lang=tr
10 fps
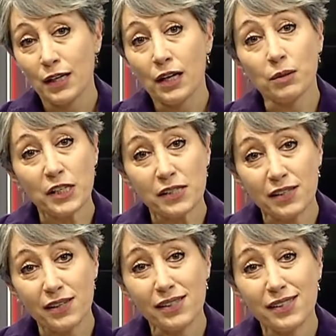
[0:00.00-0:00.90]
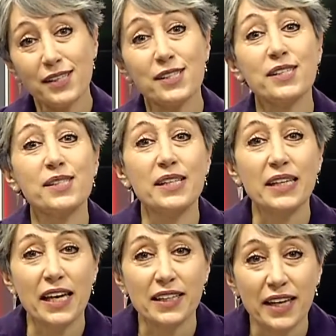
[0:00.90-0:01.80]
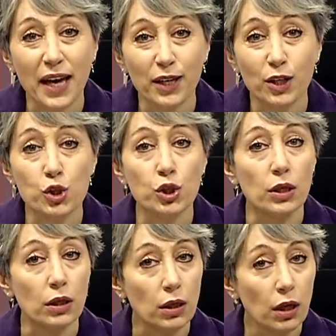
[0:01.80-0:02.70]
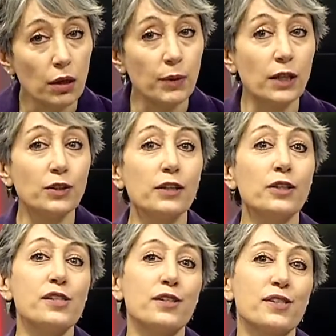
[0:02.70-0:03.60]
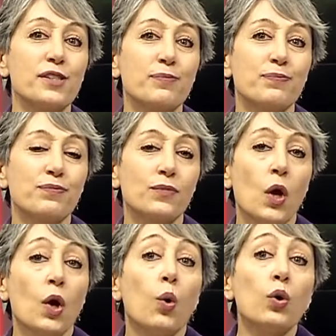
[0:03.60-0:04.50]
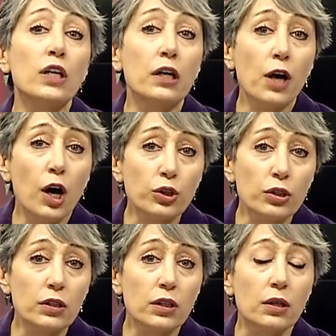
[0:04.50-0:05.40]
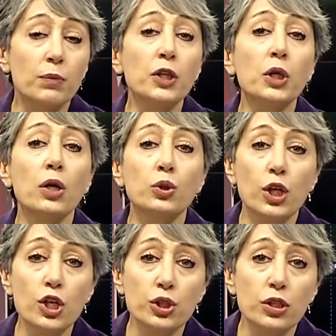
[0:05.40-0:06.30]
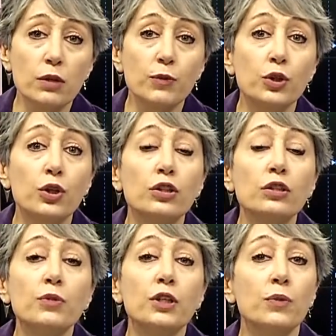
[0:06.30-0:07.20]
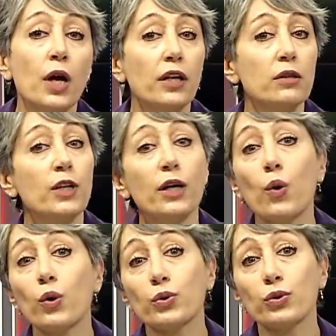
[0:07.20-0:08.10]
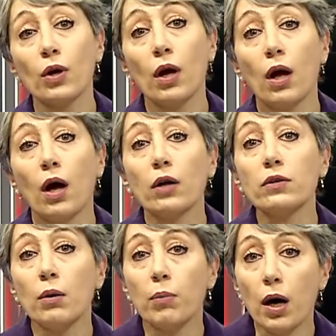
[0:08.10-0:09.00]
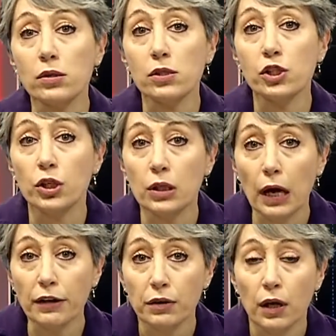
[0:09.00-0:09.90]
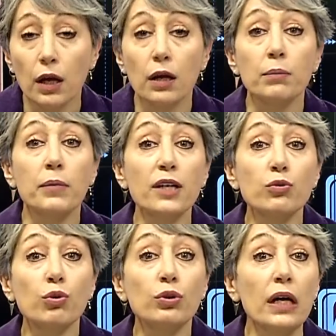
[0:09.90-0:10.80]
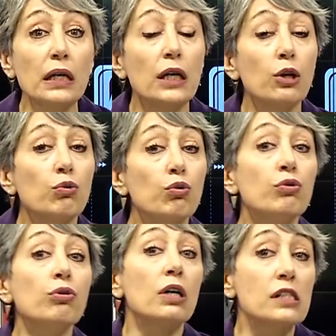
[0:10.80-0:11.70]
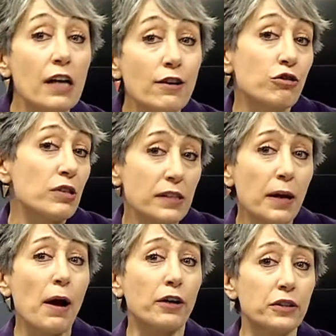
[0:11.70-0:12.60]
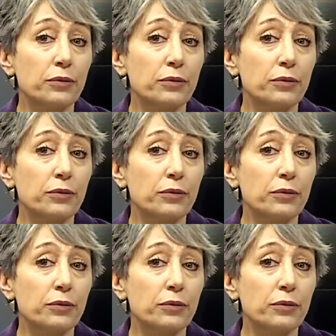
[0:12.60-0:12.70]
Ama siz sizi kekleyen kişiyi hemen tanırsınız. O kadar rahattır ki mekanı değiştireyim de tanınmayayım derdi bile yoktur.'' Hatta bazısı gider metroda günlük kazancını sayar.